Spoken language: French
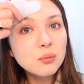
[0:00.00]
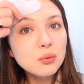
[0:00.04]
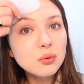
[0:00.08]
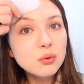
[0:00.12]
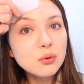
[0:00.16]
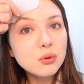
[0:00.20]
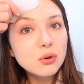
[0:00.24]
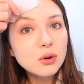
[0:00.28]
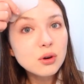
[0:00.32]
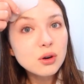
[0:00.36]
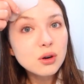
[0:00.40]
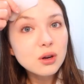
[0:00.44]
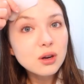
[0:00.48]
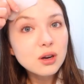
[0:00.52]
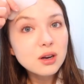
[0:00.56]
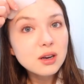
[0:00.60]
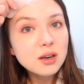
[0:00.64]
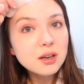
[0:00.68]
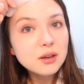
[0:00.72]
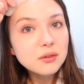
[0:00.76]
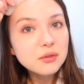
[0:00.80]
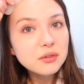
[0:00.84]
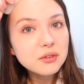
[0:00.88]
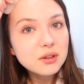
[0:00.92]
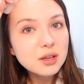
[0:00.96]
pour
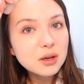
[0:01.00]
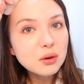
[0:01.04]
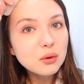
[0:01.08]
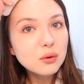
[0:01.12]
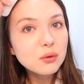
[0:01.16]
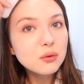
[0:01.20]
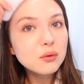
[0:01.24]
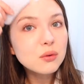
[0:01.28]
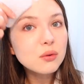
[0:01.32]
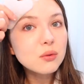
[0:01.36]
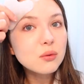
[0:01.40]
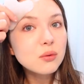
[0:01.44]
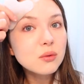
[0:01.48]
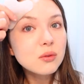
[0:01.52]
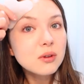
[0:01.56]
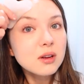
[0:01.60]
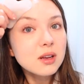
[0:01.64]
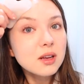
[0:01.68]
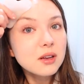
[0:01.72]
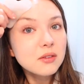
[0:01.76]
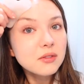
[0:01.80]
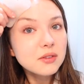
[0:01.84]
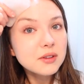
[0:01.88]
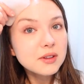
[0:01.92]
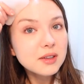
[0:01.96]
lifter le front,
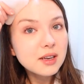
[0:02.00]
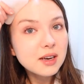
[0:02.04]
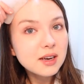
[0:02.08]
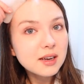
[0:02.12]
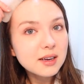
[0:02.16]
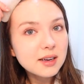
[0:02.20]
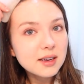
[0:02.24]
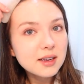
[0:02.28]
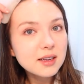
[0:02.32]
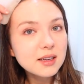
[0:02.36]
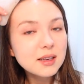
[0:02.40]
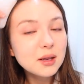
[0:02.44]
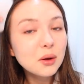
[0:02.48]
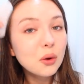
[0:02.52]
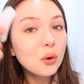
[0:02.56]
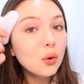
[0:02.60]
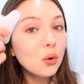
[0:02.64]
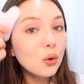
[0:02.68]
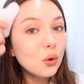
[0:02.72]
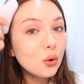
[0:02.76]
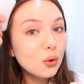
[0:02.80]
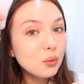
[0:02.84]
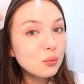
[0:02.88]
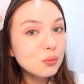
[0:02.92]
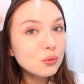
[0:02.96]
éviter les rides,
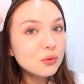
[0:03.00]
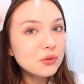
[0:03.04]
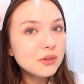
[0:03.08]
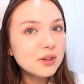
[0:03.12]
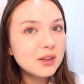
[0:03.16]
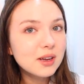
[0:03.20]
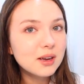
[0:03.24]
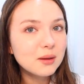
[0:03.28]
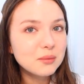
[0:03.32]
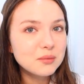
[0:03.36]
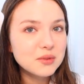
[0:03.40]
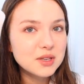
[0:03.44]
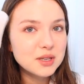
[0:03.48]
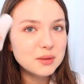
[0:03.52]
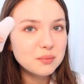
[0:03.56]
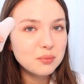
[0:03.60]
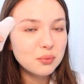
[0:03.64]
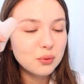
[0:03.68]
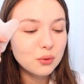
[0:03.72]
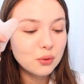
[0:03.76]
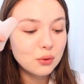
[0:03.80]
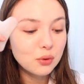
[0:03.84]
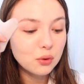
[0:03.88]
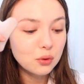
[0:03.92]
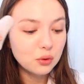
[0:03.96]
remonter un petit
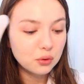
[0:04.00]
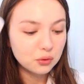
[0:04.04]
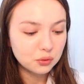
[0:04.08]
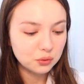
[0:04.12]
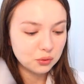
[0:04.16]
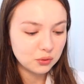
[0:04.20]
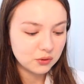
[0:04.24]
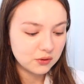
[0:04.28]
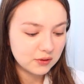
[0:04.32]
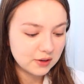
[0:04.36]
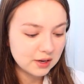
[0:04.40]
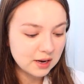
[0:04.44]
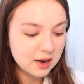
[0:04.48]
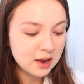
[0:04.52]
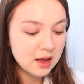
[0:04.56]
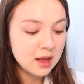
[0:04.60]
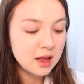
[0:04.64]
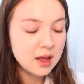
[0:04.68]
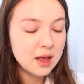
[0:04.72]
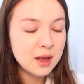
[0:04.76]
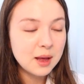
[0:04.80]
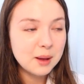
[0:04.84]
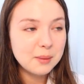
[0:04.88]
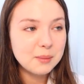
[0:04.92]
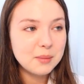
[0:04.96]
peu le sourcil.
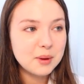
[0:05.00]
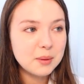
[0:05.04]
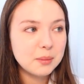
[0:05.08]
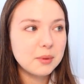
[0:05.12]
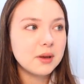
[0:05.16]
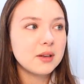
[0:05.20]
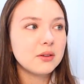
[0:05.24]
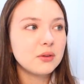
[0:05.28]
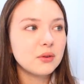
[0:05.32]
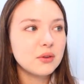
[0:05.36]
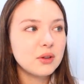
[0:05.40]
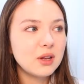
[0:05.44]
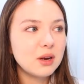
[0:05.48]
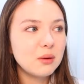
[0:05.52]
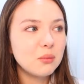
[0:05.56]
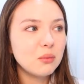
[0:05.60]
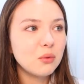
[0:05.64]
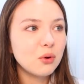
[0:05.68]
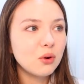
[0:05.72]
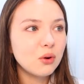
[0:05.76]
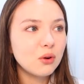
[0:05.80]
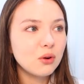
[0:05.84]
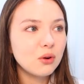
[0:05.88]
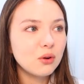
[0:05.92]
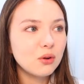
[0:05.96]
Mais
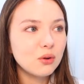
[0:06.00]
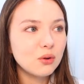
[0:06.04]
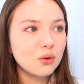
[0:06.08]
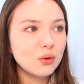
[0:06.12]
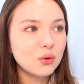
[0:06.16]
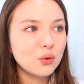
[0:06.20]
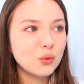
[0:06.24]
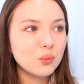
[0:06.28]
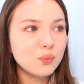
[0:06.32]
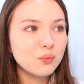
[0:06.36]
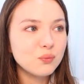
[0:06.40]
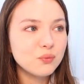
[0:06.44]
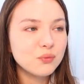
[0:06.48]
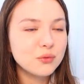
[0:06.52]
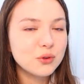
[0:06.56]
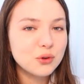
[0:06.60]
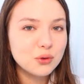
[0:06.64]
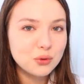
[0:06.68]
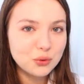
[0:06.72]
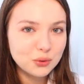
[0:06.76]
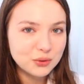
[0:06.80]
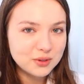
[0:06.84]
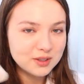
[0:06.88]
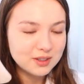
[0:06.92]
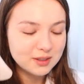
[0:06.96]
personnellement, euh,
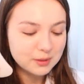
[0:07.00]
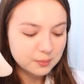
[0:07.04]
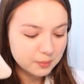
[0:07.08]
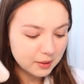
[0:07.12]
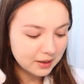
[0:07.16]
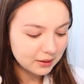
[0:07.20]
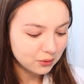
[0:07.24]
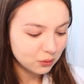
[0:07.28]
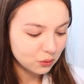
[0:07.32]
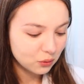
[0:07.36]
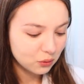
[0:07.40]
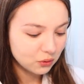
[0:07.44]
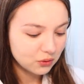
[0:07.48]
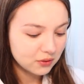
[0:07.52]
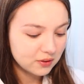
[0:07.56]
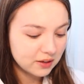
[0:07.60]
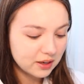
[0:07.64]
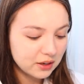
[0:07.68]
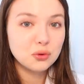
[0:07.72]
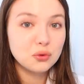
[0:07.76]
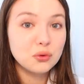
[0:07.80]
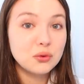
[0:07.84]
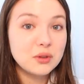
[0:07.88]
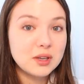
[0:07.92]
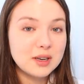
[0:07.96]
je n'utilise pas trop ça.
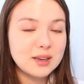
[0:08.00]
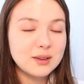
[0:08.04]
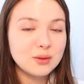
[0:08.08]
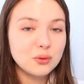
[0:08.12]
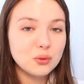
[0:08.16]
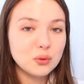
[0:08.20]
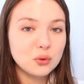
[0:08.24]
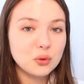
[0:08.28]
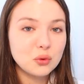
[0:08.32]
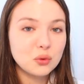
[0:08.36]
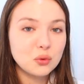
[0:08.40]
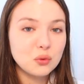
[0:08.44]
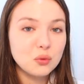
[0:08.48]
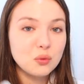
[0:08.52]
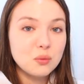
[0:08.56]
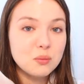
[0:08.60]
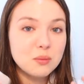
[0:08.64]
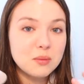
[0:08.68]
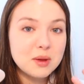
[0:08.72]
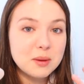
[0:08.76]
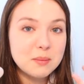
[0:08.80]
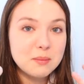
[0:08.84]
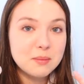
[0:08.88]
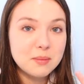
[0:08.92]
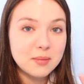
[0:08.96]
J'utilise surtout
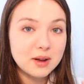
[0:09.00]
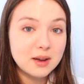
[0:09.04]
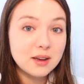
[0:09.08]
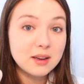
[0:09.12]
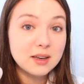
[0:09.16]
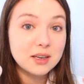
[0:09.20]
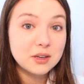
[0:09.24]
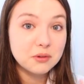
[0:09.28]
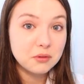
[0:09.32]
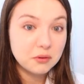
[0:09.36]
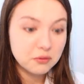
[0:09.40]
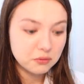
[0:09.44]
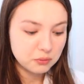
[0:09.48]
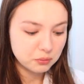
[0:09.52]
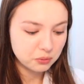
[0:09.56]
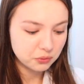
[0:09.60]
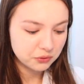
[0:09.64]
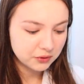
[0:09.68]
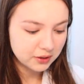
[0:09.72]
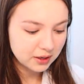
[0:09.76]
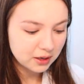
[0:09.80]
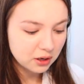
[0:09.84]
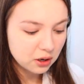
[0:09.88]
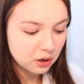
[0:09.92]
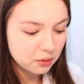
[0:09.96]
mes mains et je vais vous
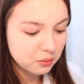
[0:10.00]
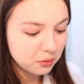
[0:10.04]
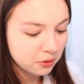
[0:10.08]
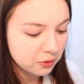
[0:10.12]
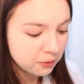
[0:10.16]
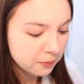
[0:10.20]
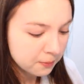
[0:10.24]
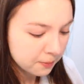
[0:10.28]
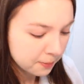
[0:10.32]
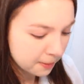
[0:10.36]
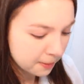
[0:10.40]
montrer comment.